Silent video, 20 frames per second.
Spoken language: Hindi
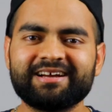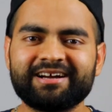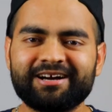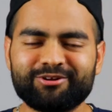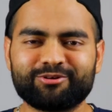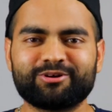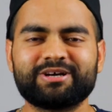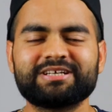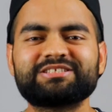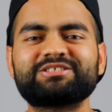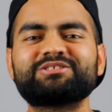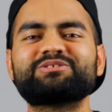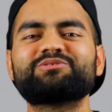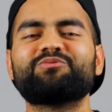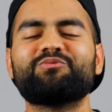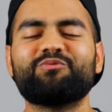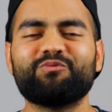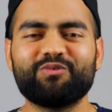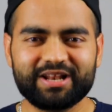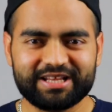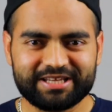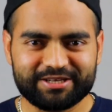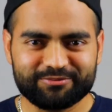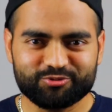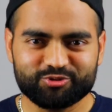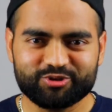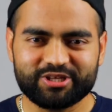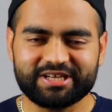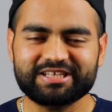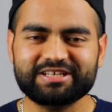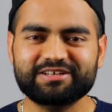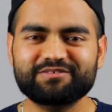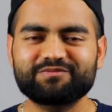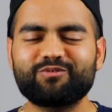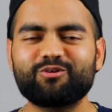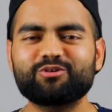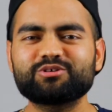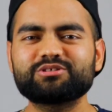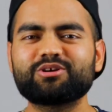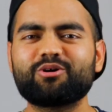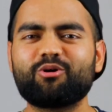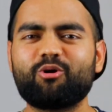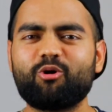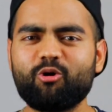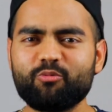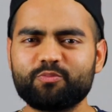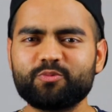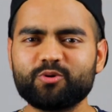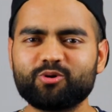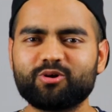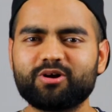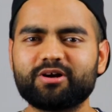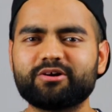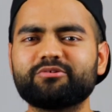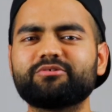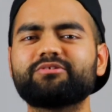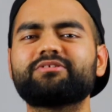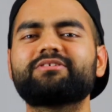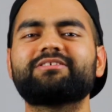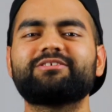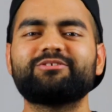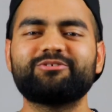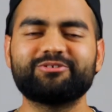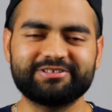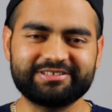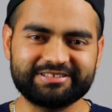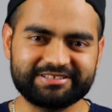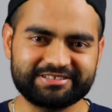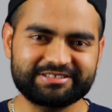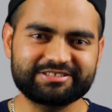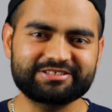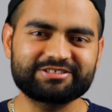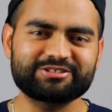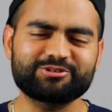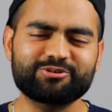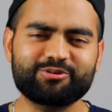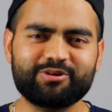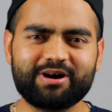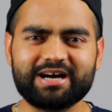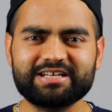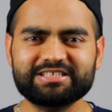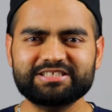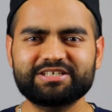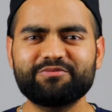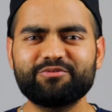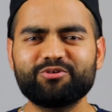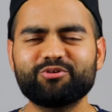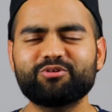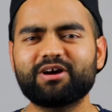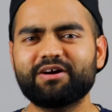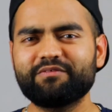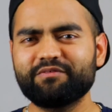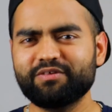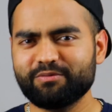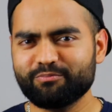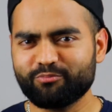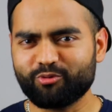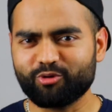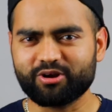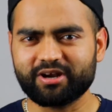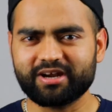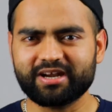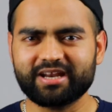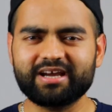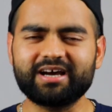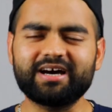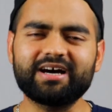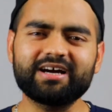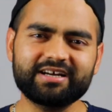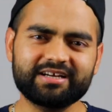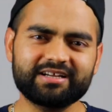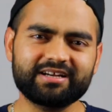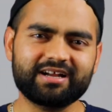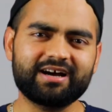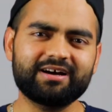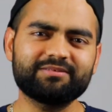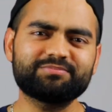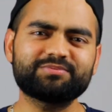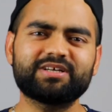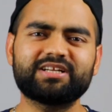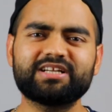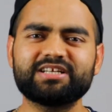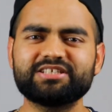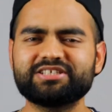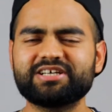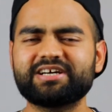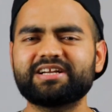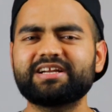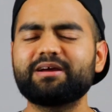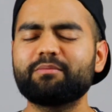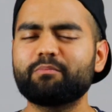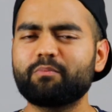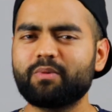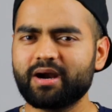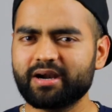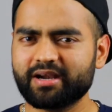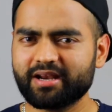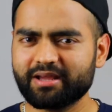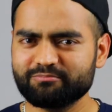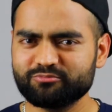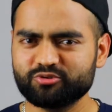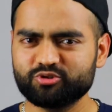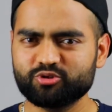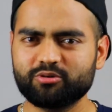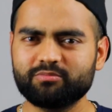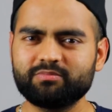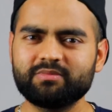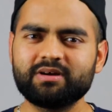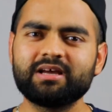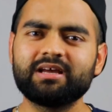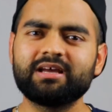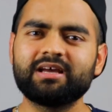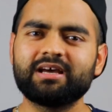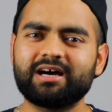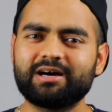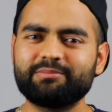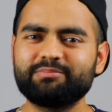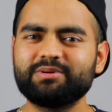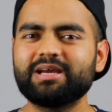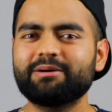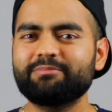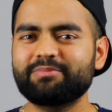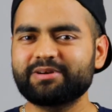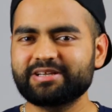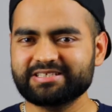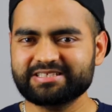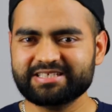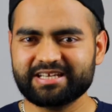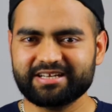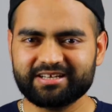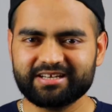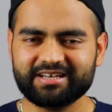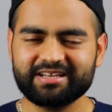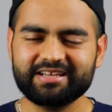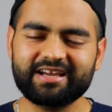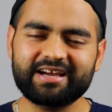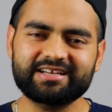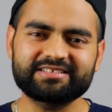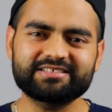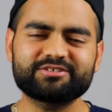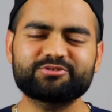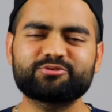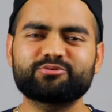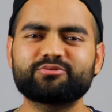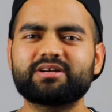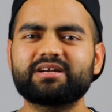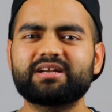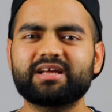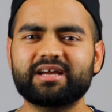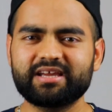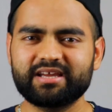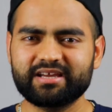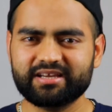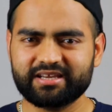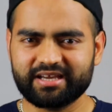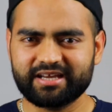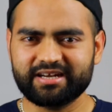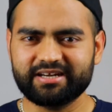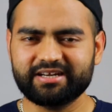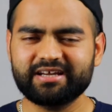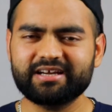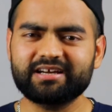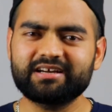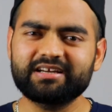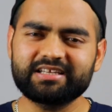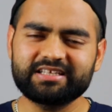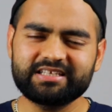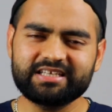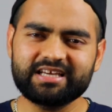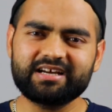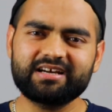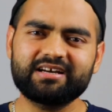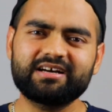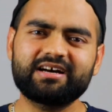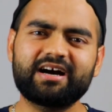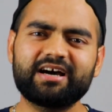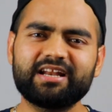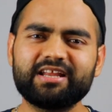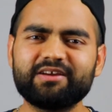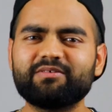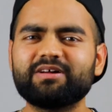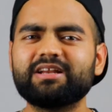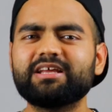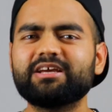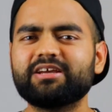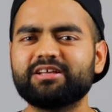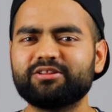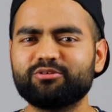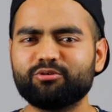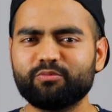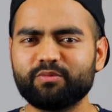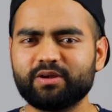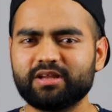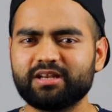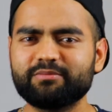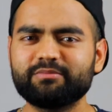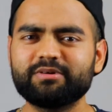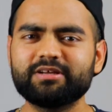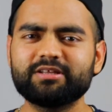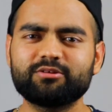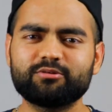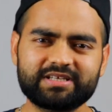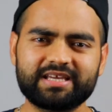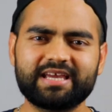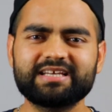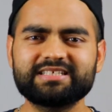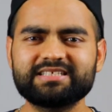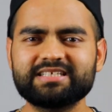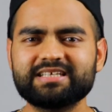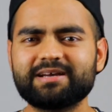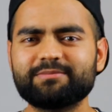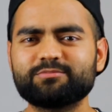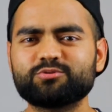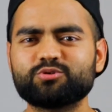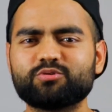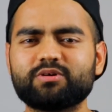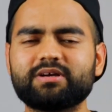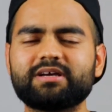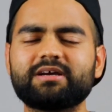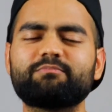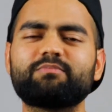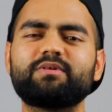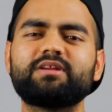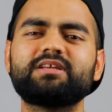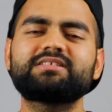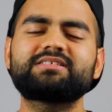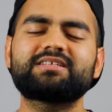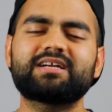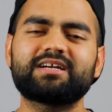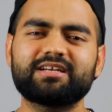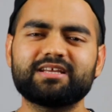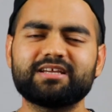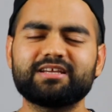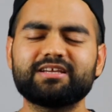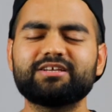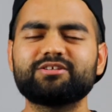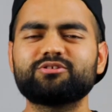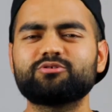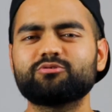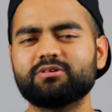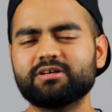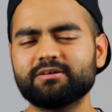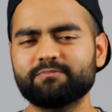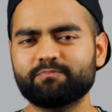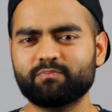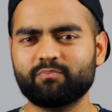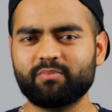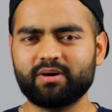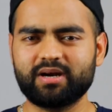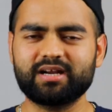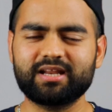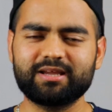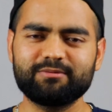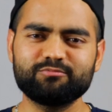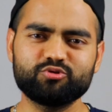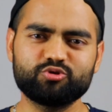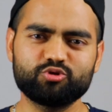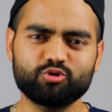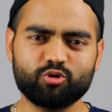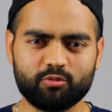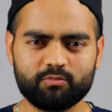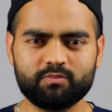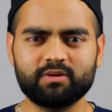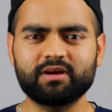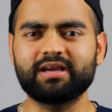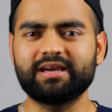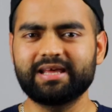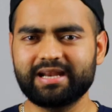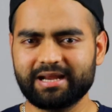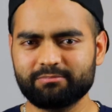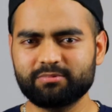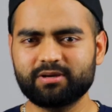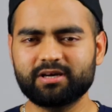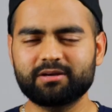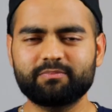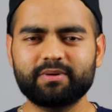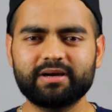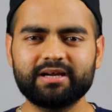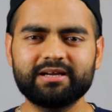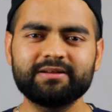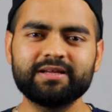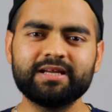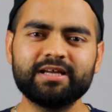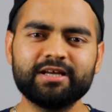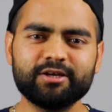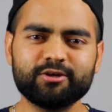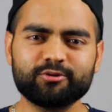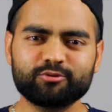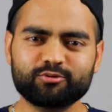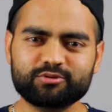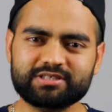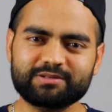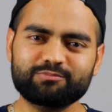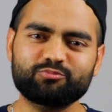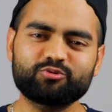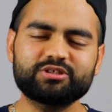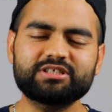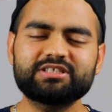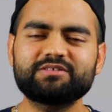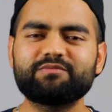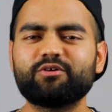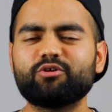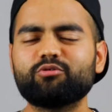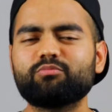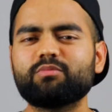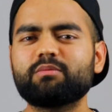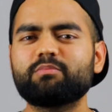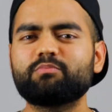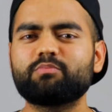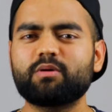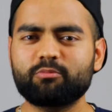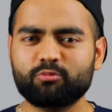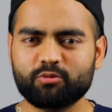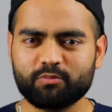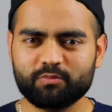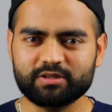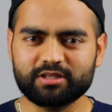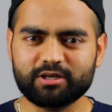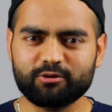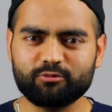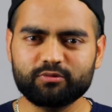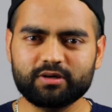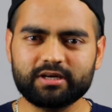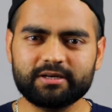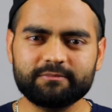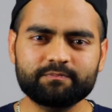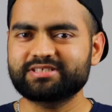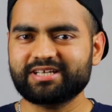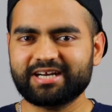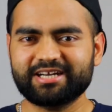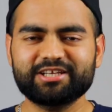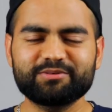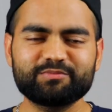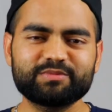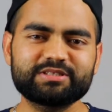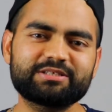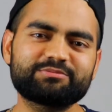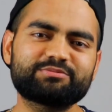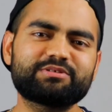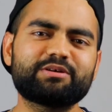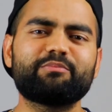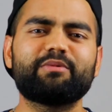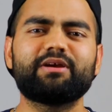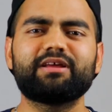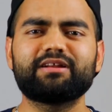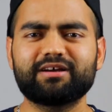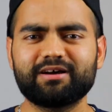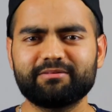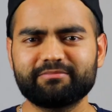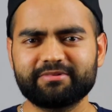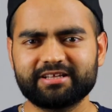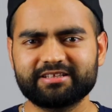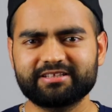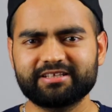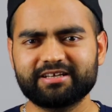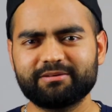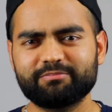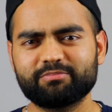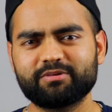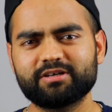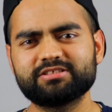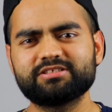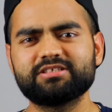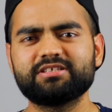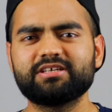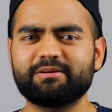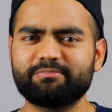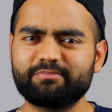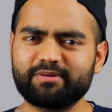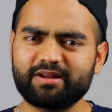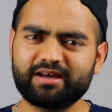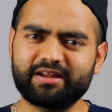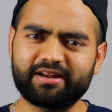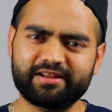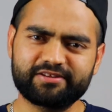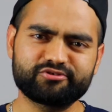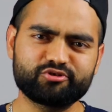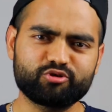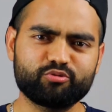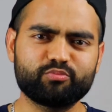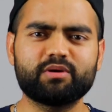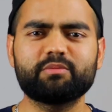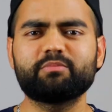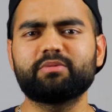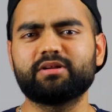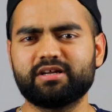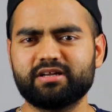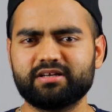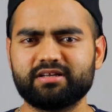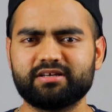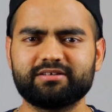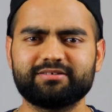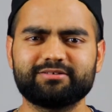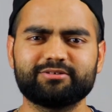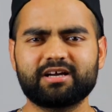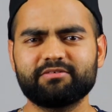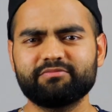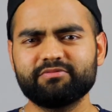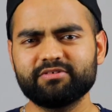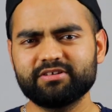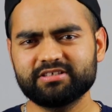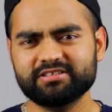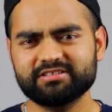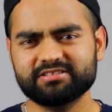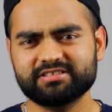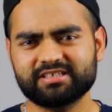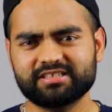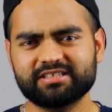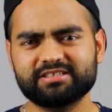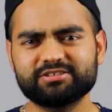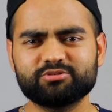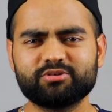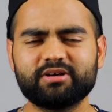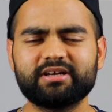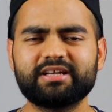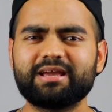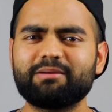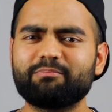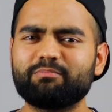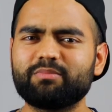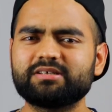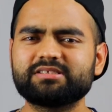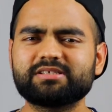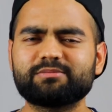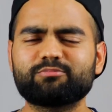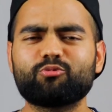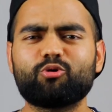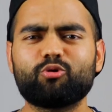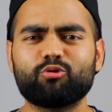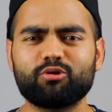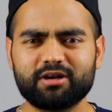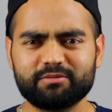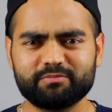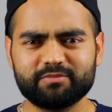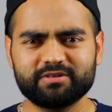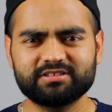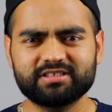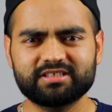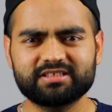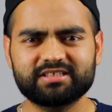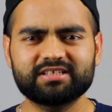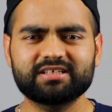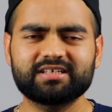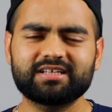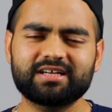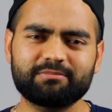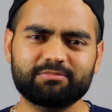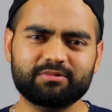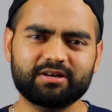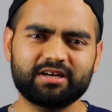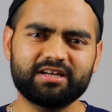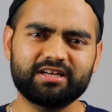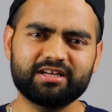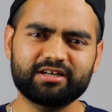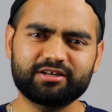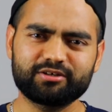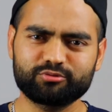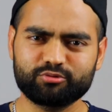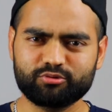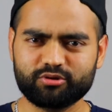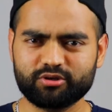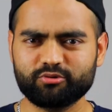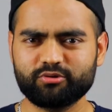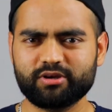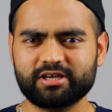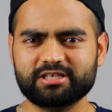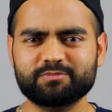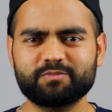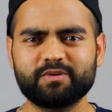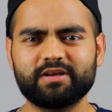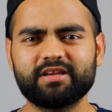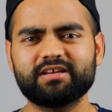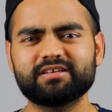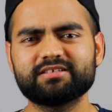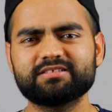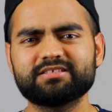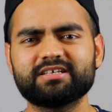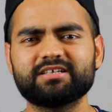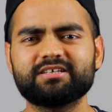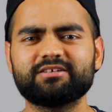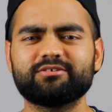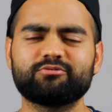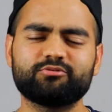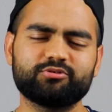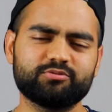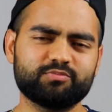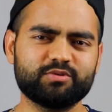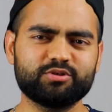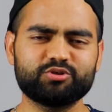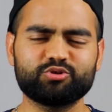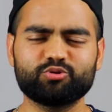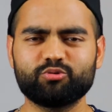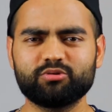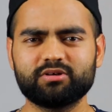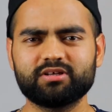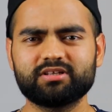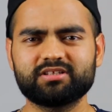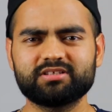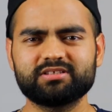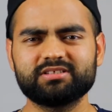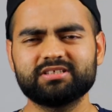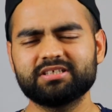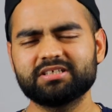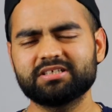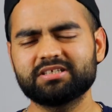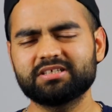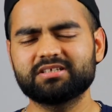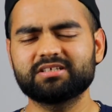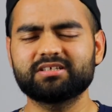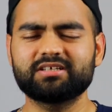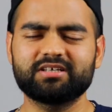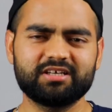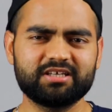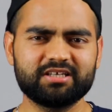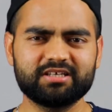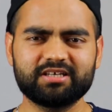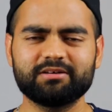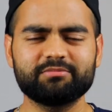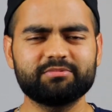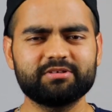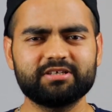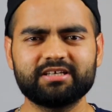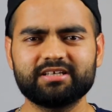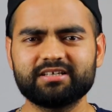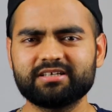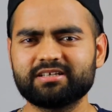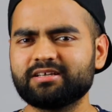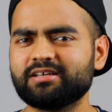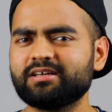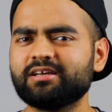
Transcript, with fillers: हेलो गाइज वेलकम टू टेक्निक ब्लॉग्स होप यू आर डूइंग गुड सो आज की वीडियो काफ़ी इंपॉर्टेंट है अगर आप करना चाह रहे हैं पार्ट टाइम जॉब अभी आप रिसेंटली एज अ स्टूडेंट आए हैं कनाडा या आने वाले एक दो महीने में कैसे आप जो है अपनी स्टार्टिंग की जो है पार्ट टाइम जॉब ग्रैप कर पाएँ तो सब कुछ इस वीडियो में आपको बताऊंगा स्टार्टिंग में सबसे मेन काम रहता है आपका जी अपना रेज्यूमे बनाना काफ़ी ज़्यादा जो है टेम्पलेट्स आपको ऑनलाइन मिल जाते हैं अगर आपका इंडिया का थोड़ा कोई एक्सपीरियंस है उसमें शो कर दीजिए अगर कहीं का भी है